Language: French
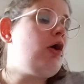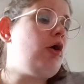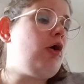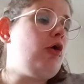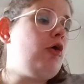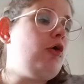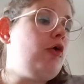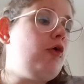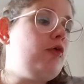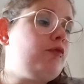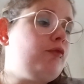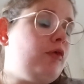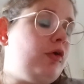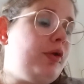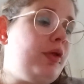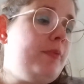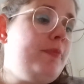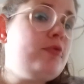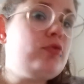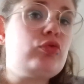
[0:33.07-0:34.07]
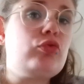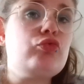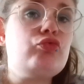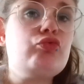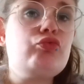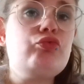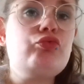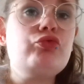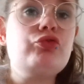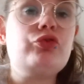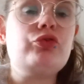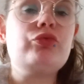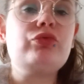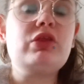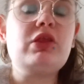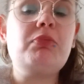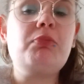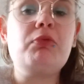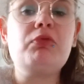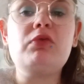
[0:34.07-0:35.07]
Euh, voilà, parce que du coup j'ai eu
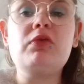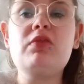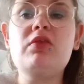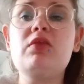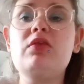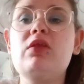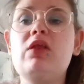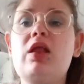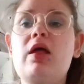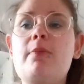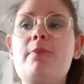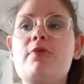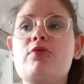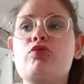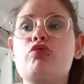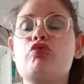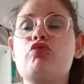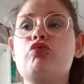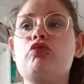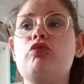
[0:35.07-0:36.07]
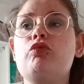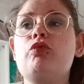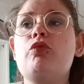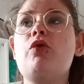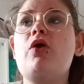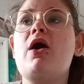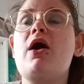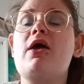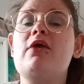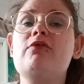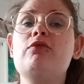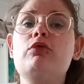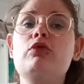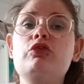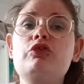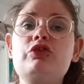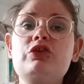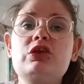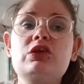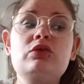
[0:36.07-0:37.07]
cette petite idée là, parce que souvent à Yves
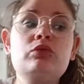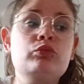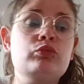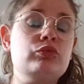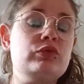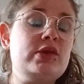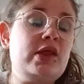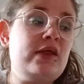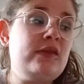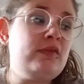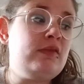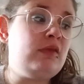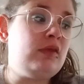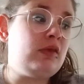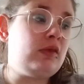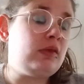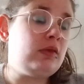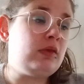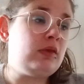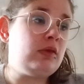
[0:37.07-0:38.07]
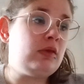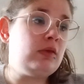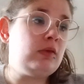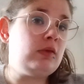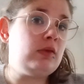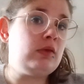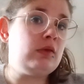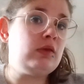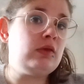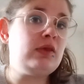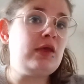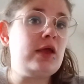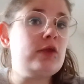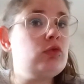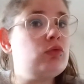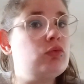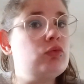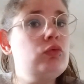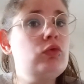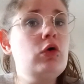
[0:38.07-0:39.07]
Rocher on a des
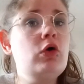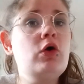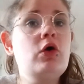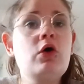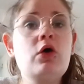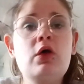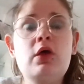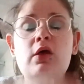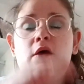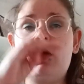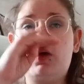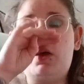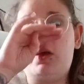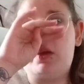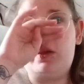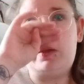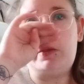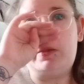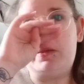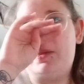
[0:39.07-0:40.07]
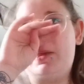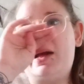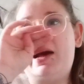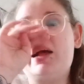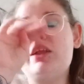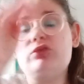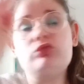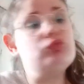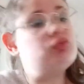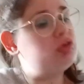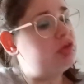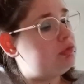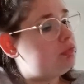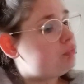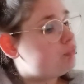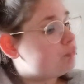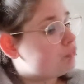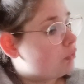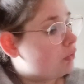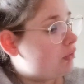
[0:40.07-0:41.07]
cadeaux euh, gratuits,
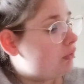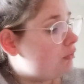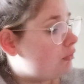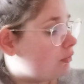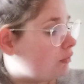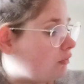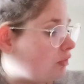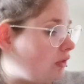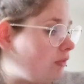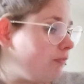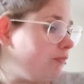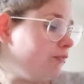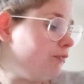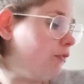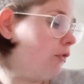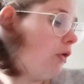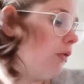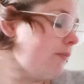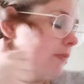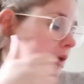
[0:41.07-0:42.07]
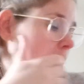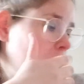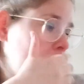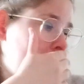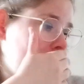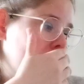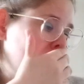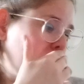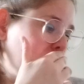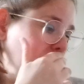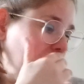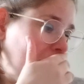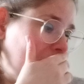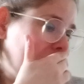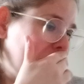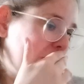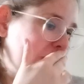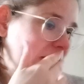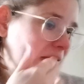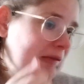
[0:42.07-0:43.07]
souvent des formats genre